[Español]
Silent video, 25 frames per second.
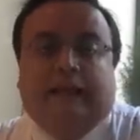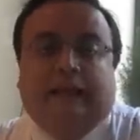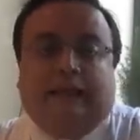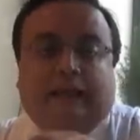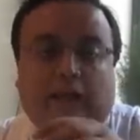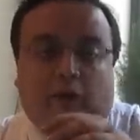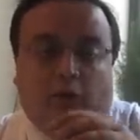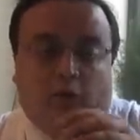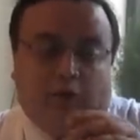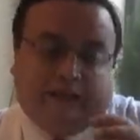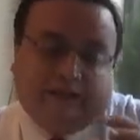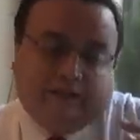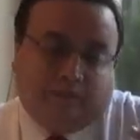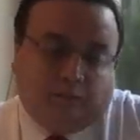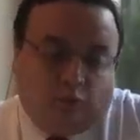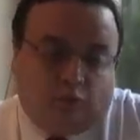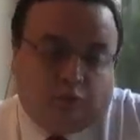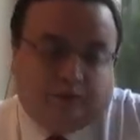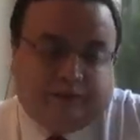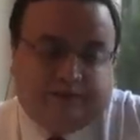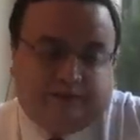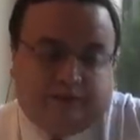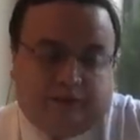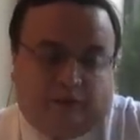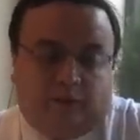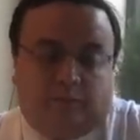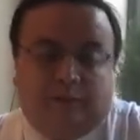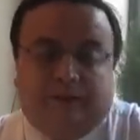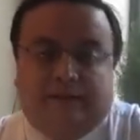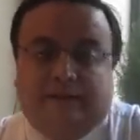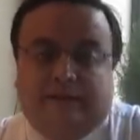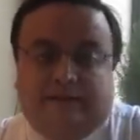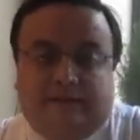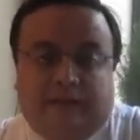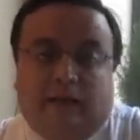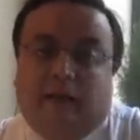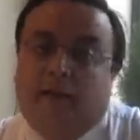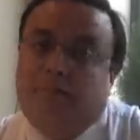Y lo que busca esta norma es
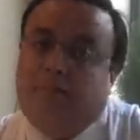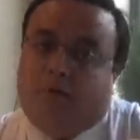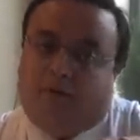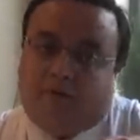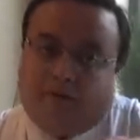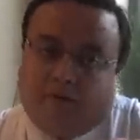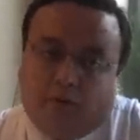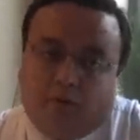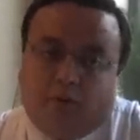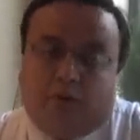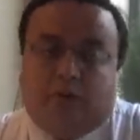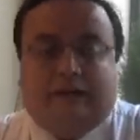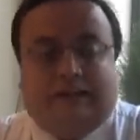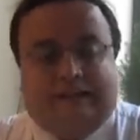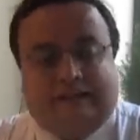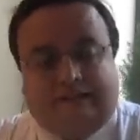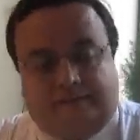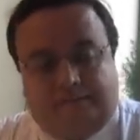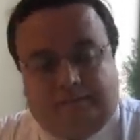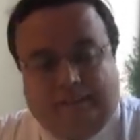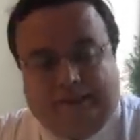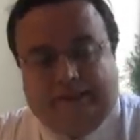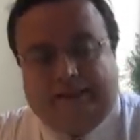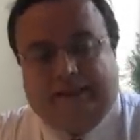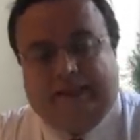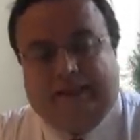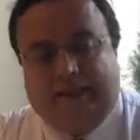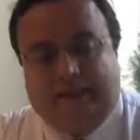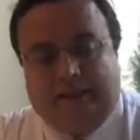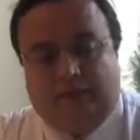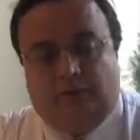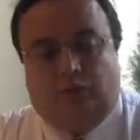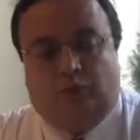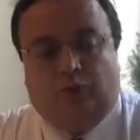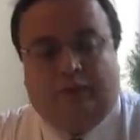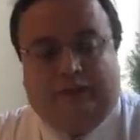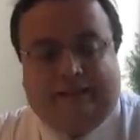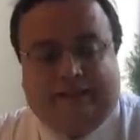decirle, por favor, respete que
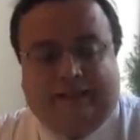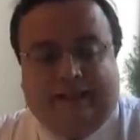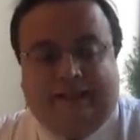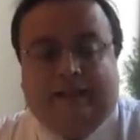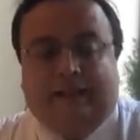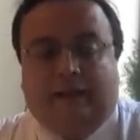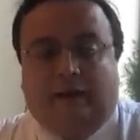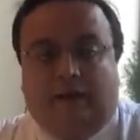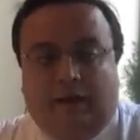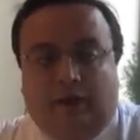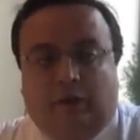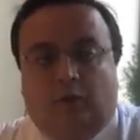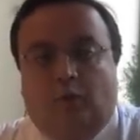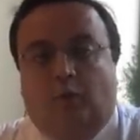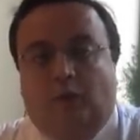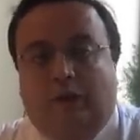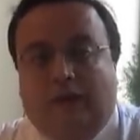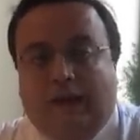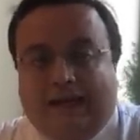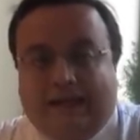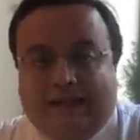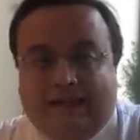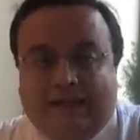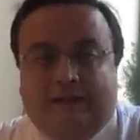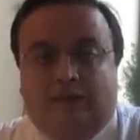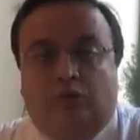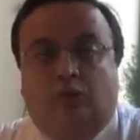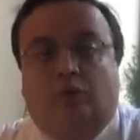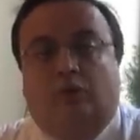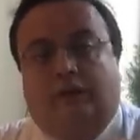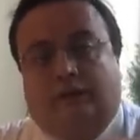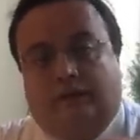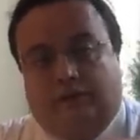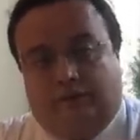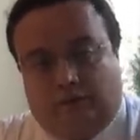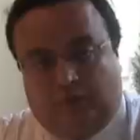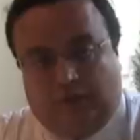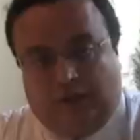dentro de ahí tiene que haber una relación
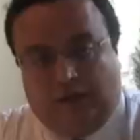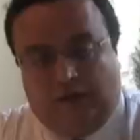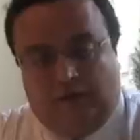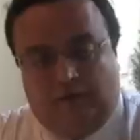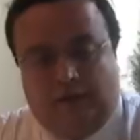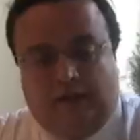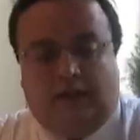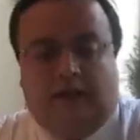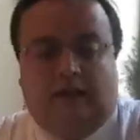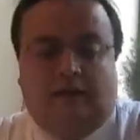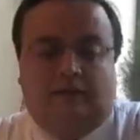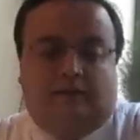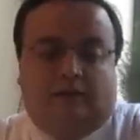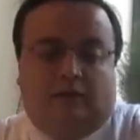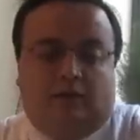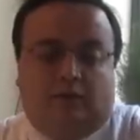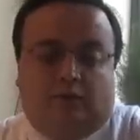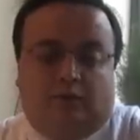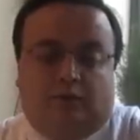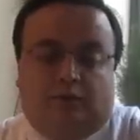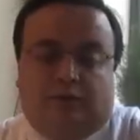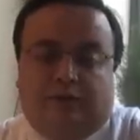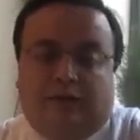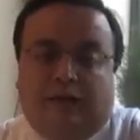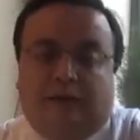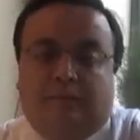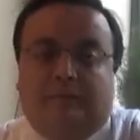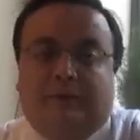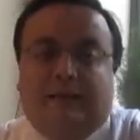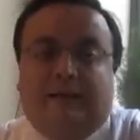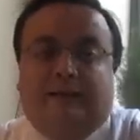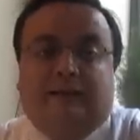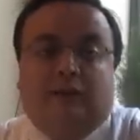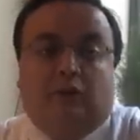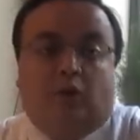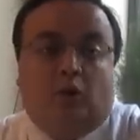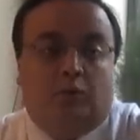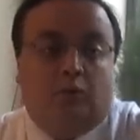razonable entre lo que usted
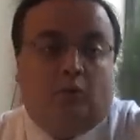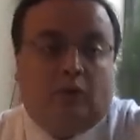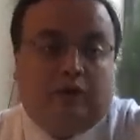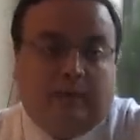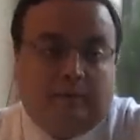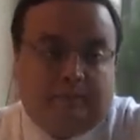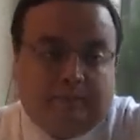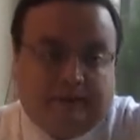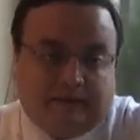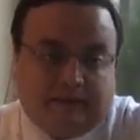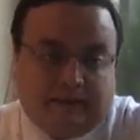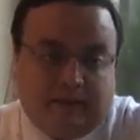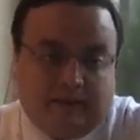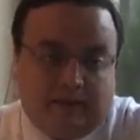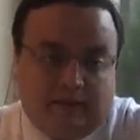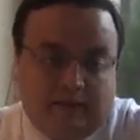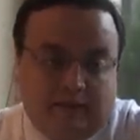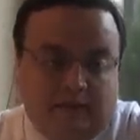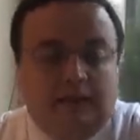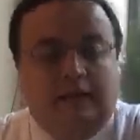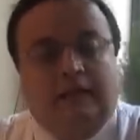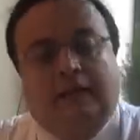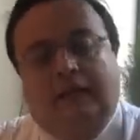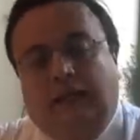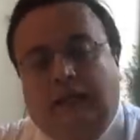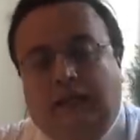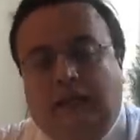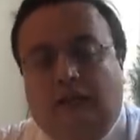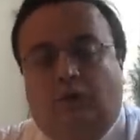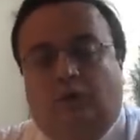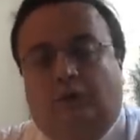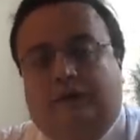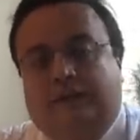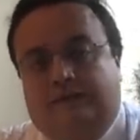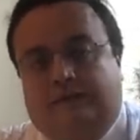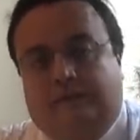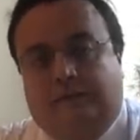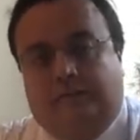invierte como capital y
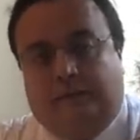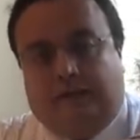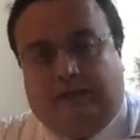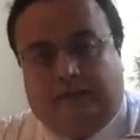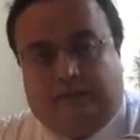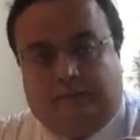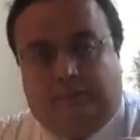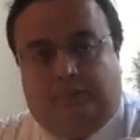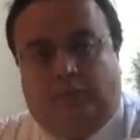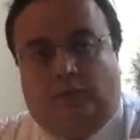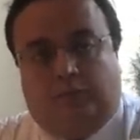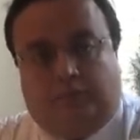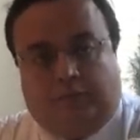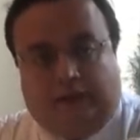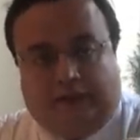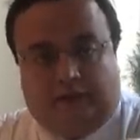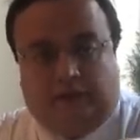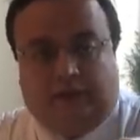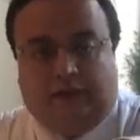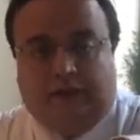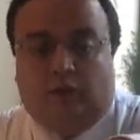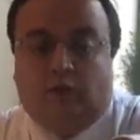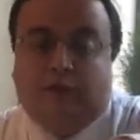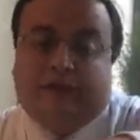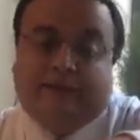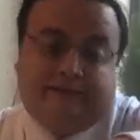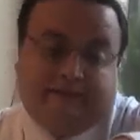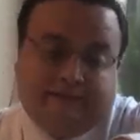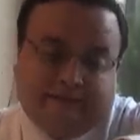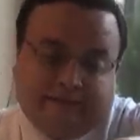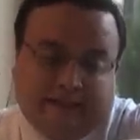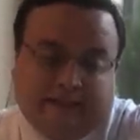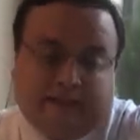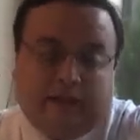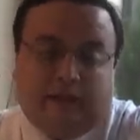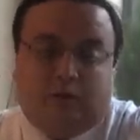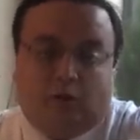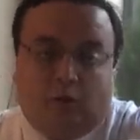lo que se invierte por y lo que se
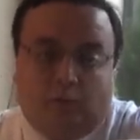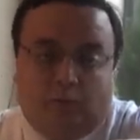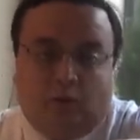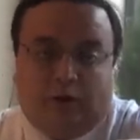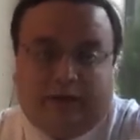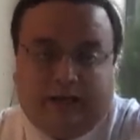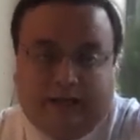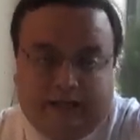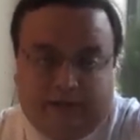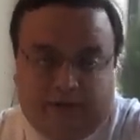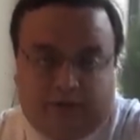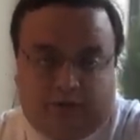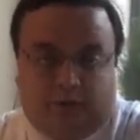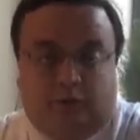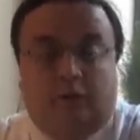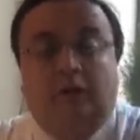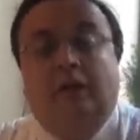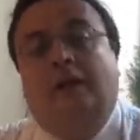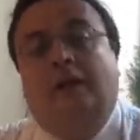entrega como crédito.